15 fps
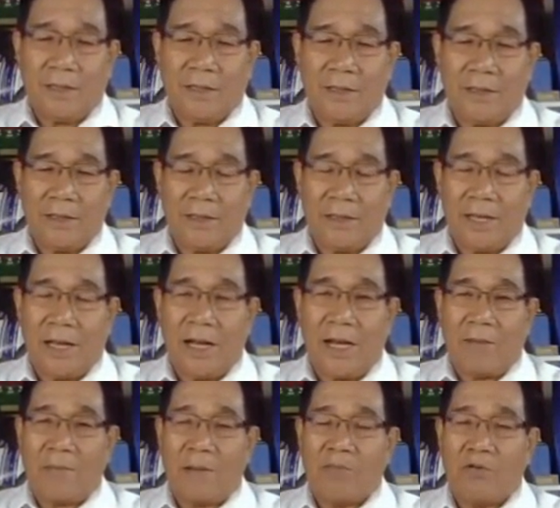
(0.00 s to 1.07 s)
uh, ah,
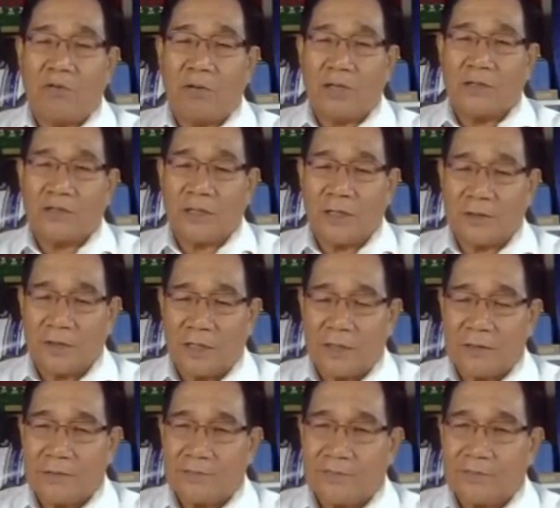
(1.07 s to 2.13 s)
nakakapamugad sila
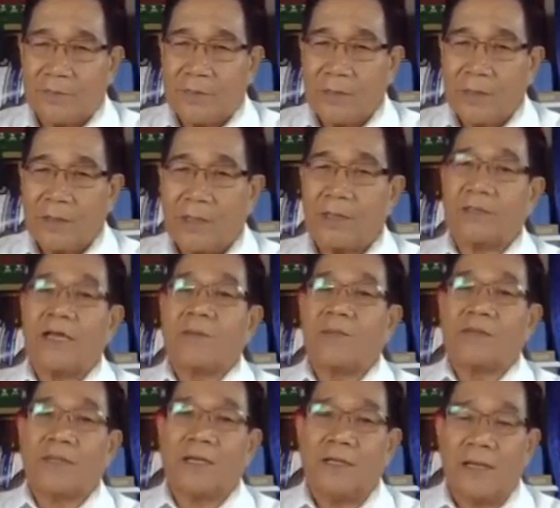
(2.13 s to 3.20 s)
dyan. Kaya
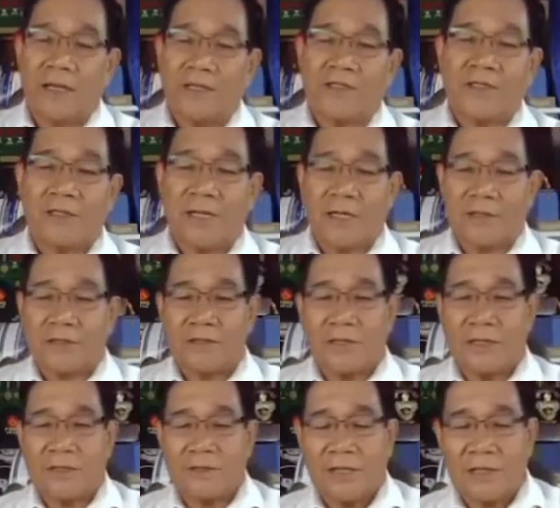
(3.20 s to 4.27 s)
dapat ay alisin
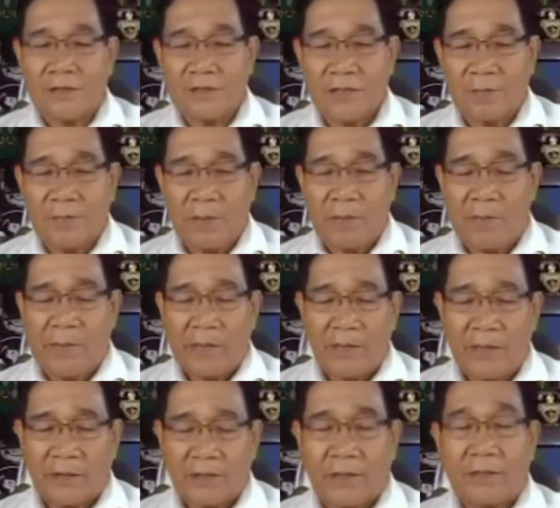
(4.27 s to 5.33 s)
natin sila dyan sa
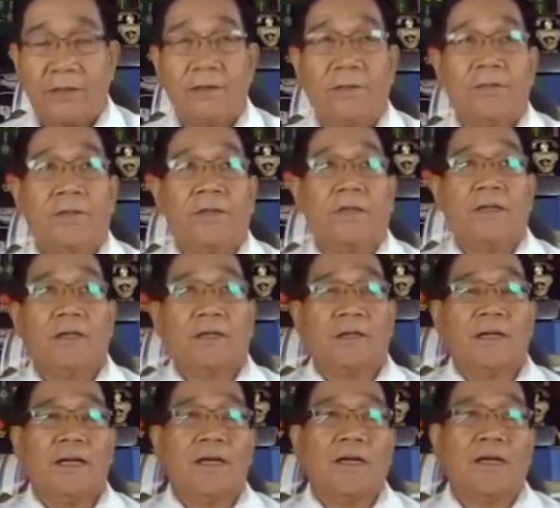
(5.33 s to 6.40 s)
pamamagitan
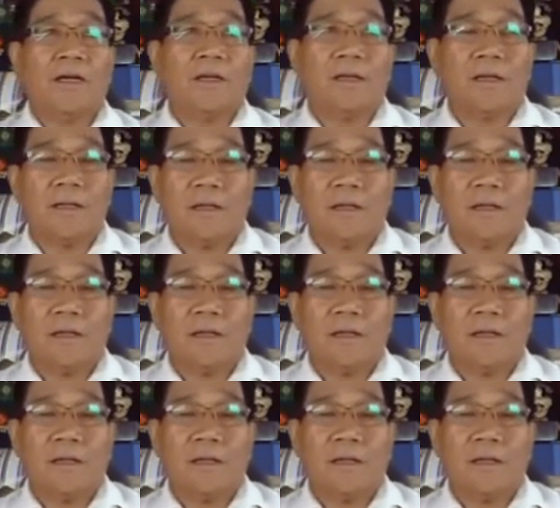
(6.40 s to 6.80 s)
ng